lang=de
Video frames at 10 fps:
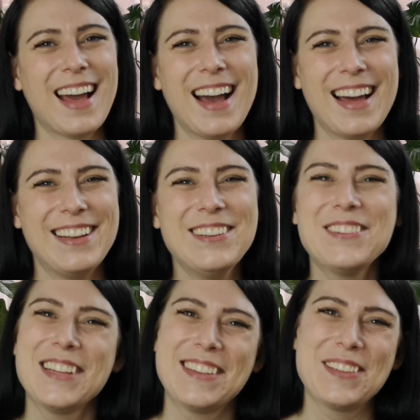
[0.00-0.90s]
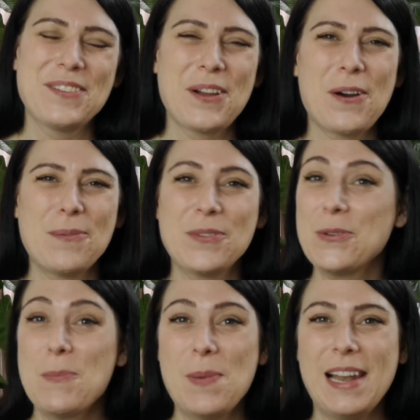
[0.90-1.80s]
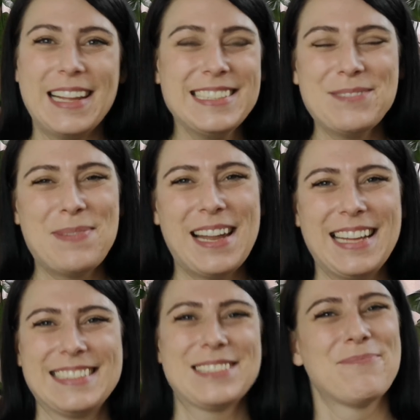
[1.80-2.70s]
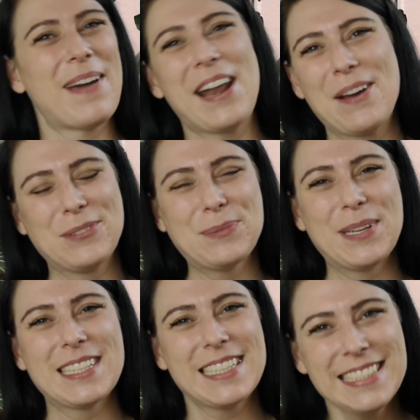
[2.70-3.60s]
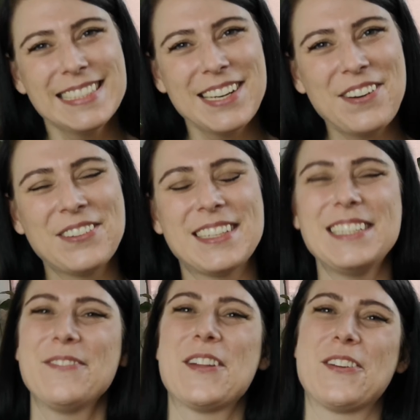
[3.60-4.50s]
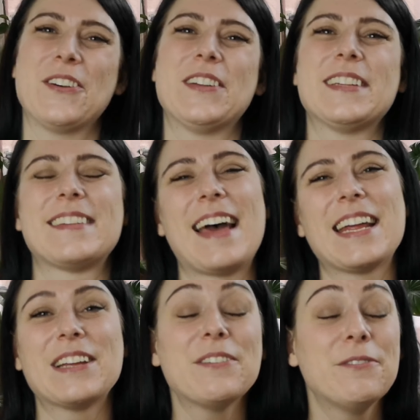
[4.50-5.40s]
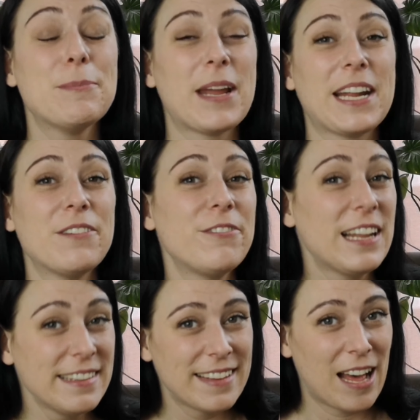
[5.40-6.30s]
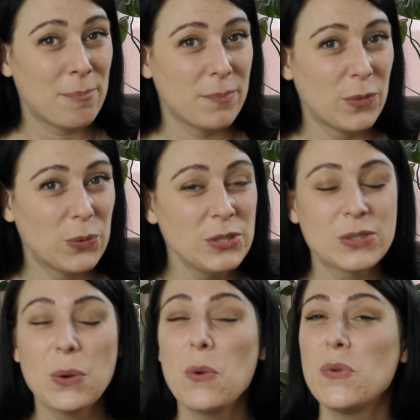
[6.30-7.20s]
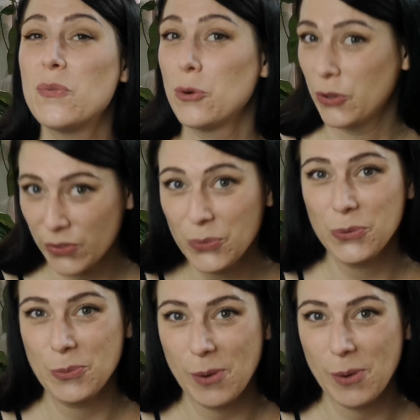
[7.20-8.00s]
Hallo und herzlich willkommen zu Plenty Plants. Mein Name ist Patricia und ich werde euch heute zeigen, wie man eine Pflanze abmoost und wozu